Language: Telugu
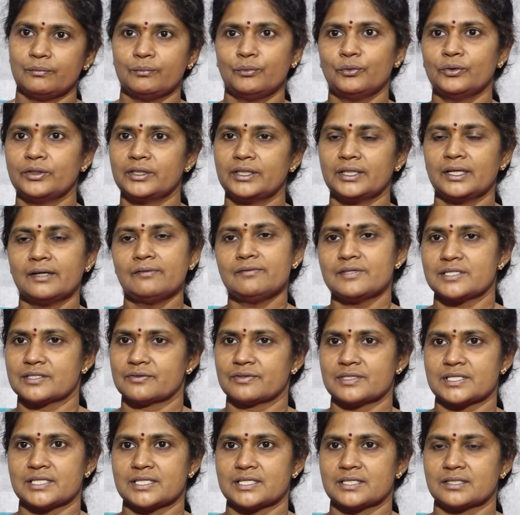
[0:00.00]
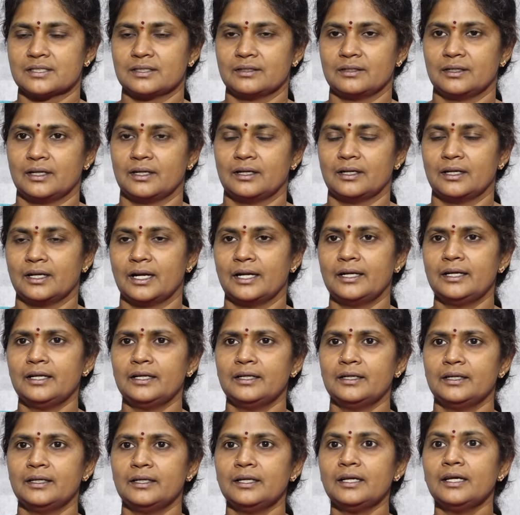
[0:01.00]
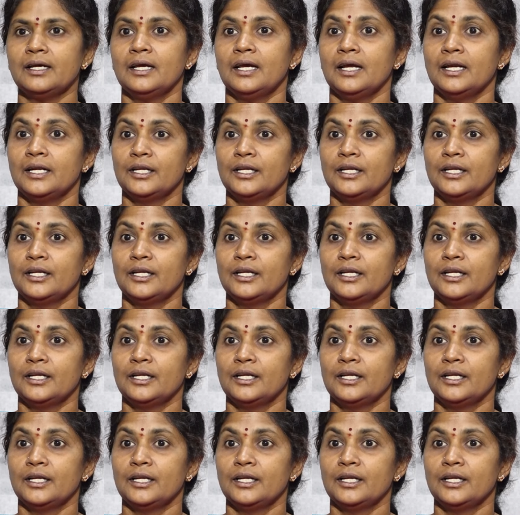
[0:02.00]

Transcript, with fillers: పూర్తిగా విశ్వసిస్తున్నాను అంటే ఏంటంటే